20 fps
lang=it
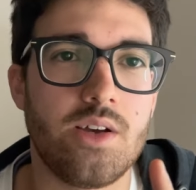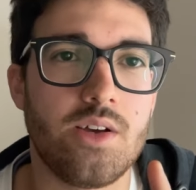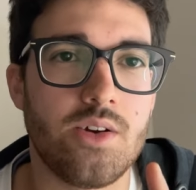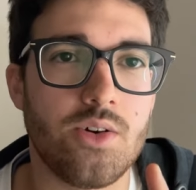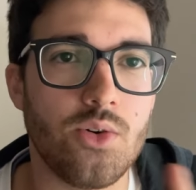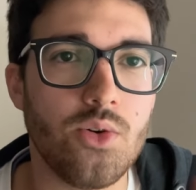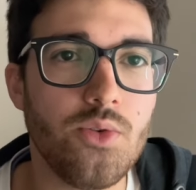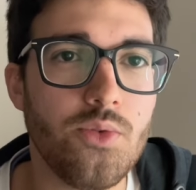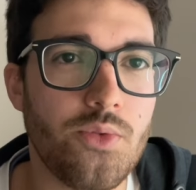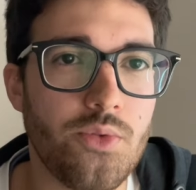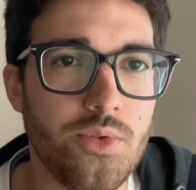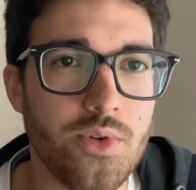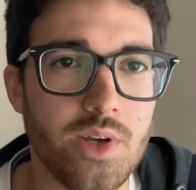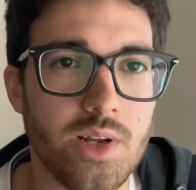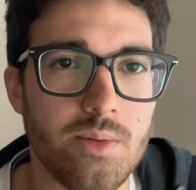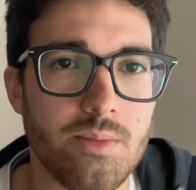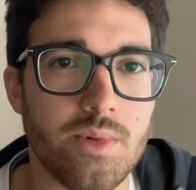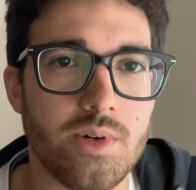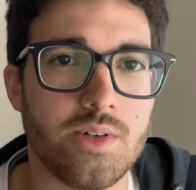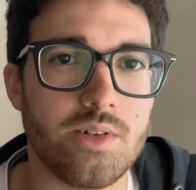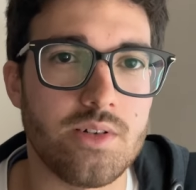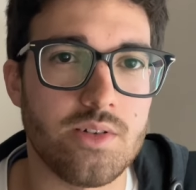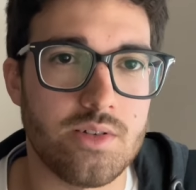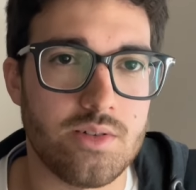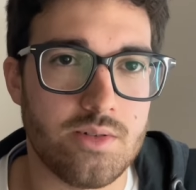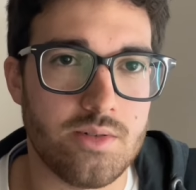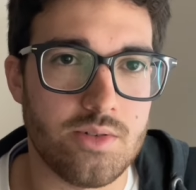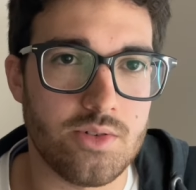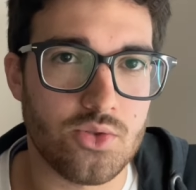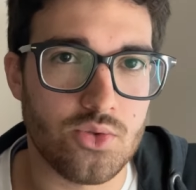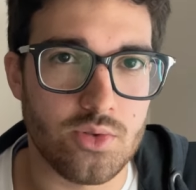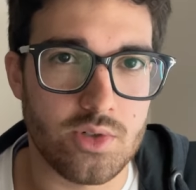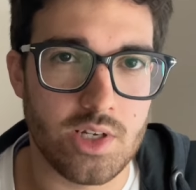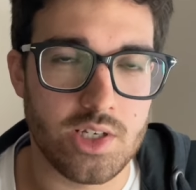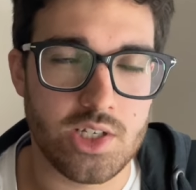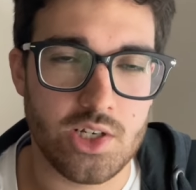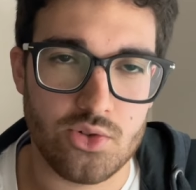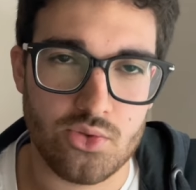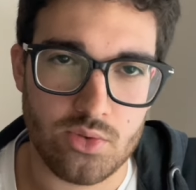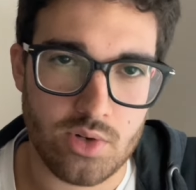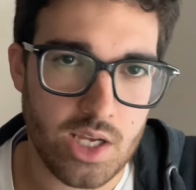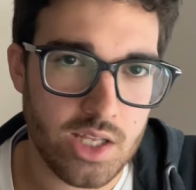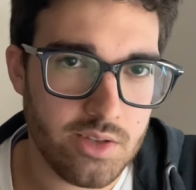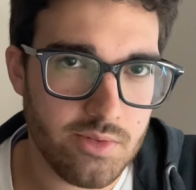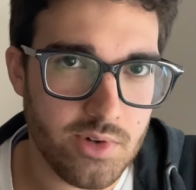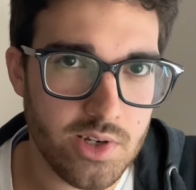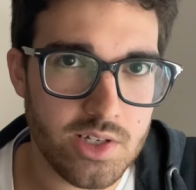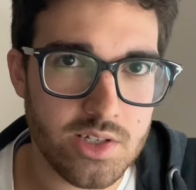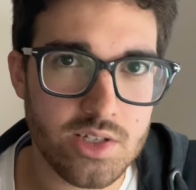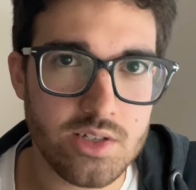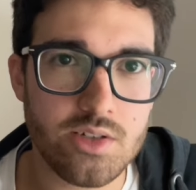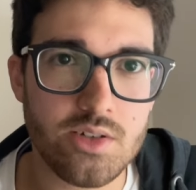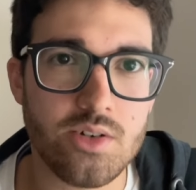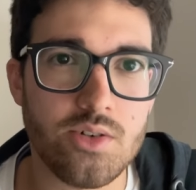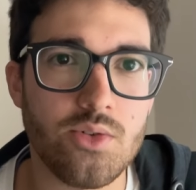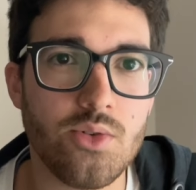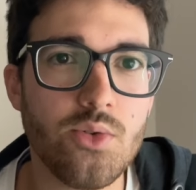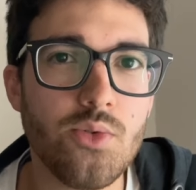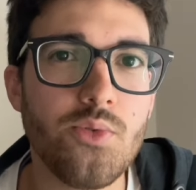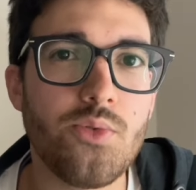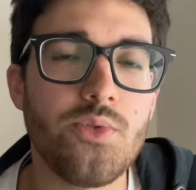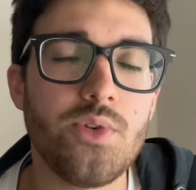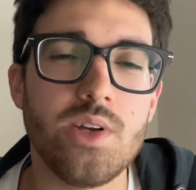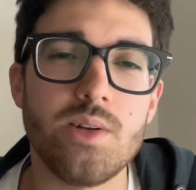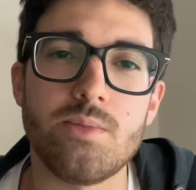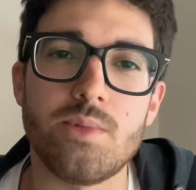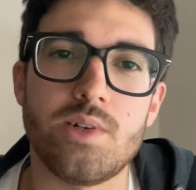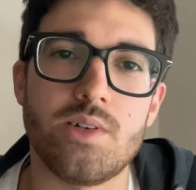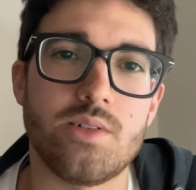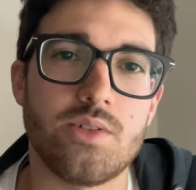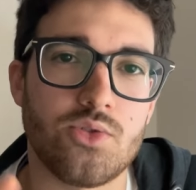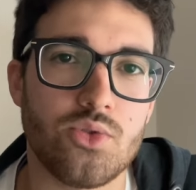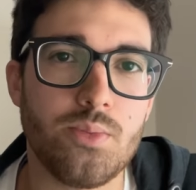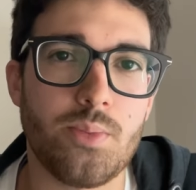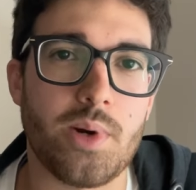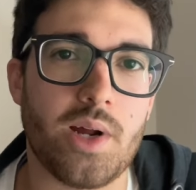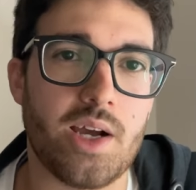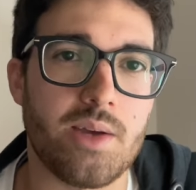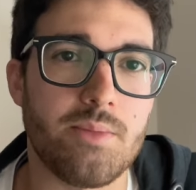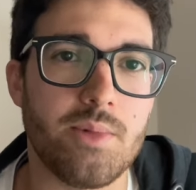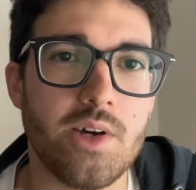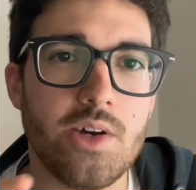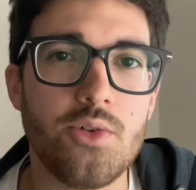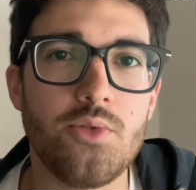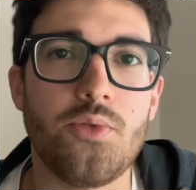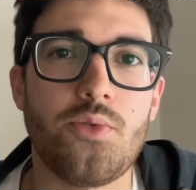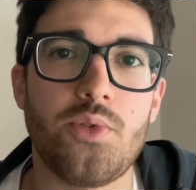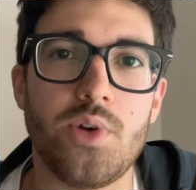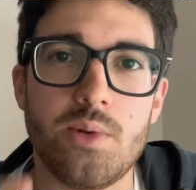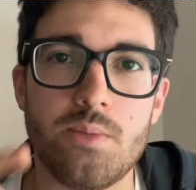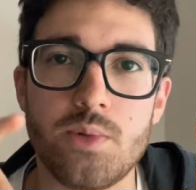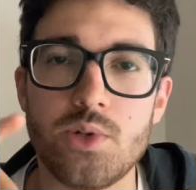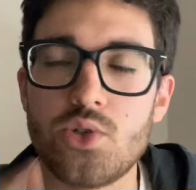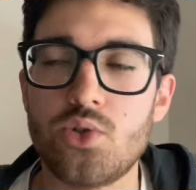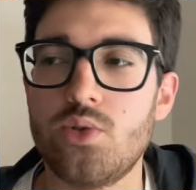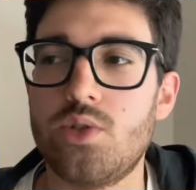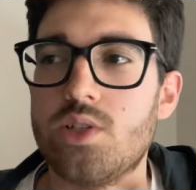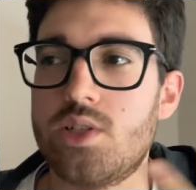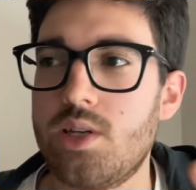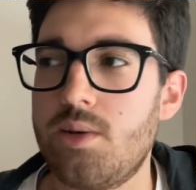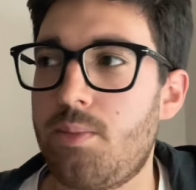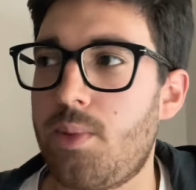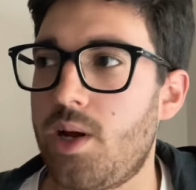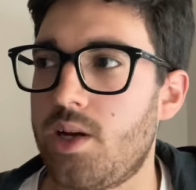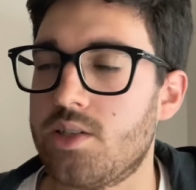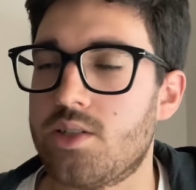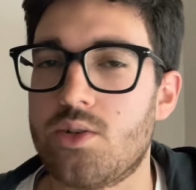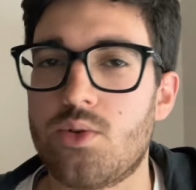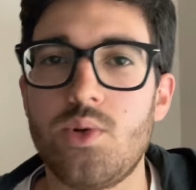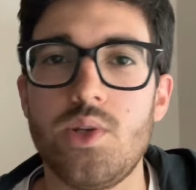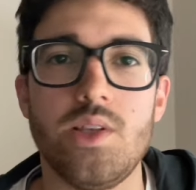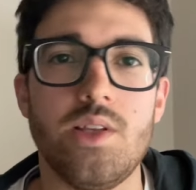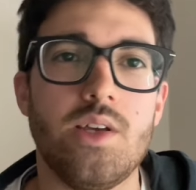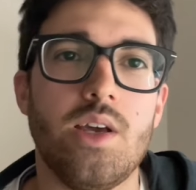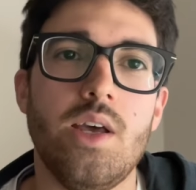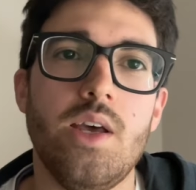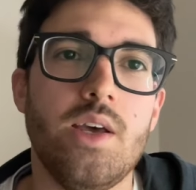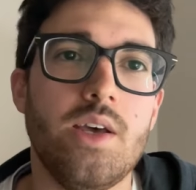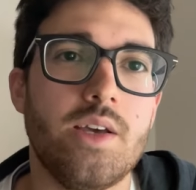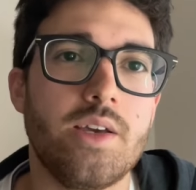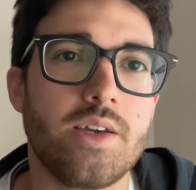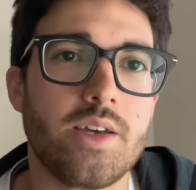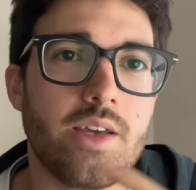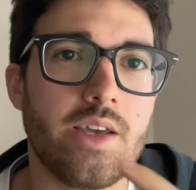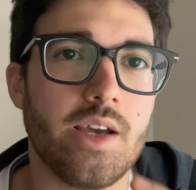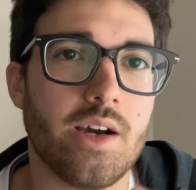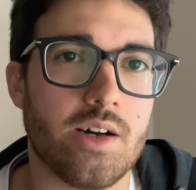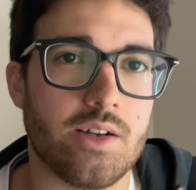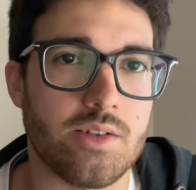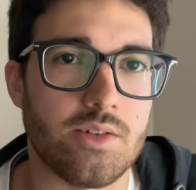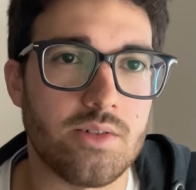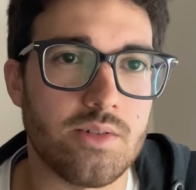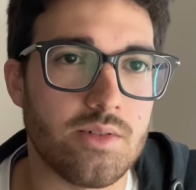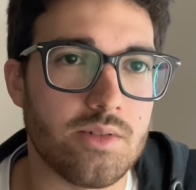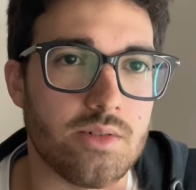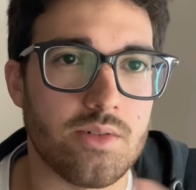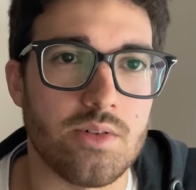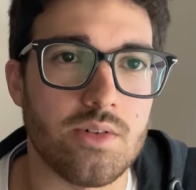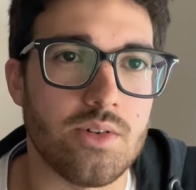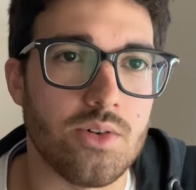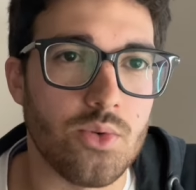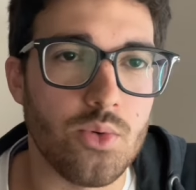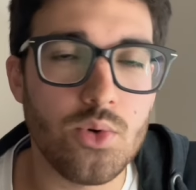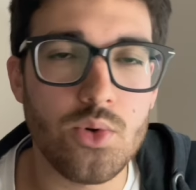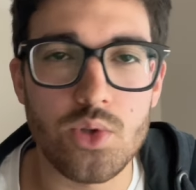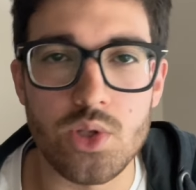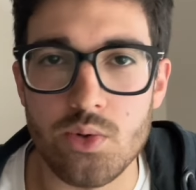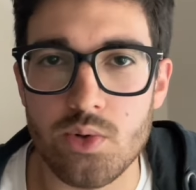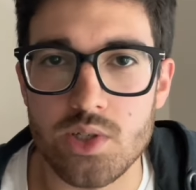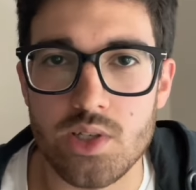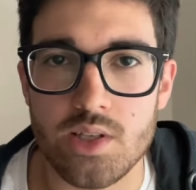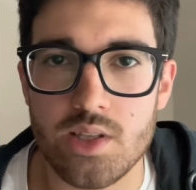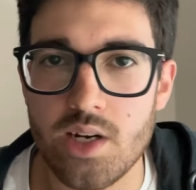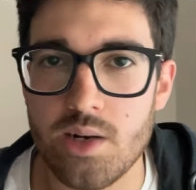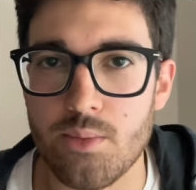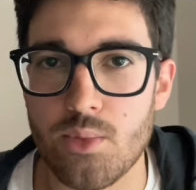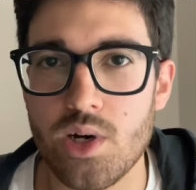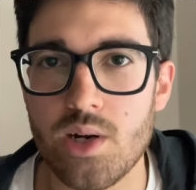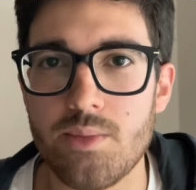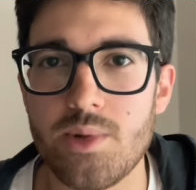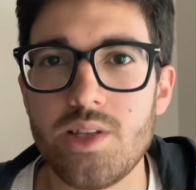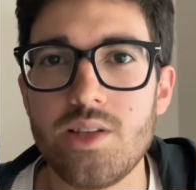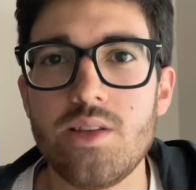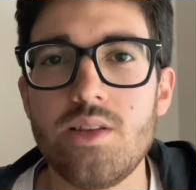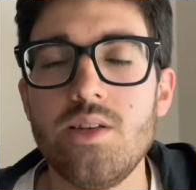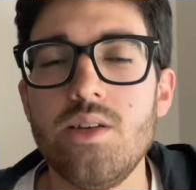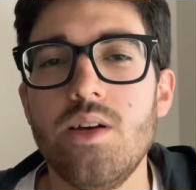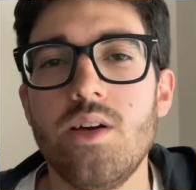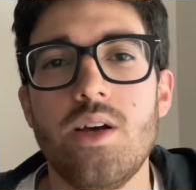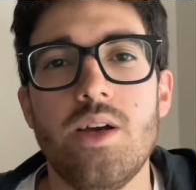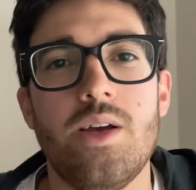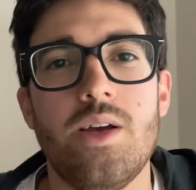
un film su, che c'è su Netflix, un film su Prime e un film su Disney Plus, quindi chi ha eh, uno di questi tre abbonamenti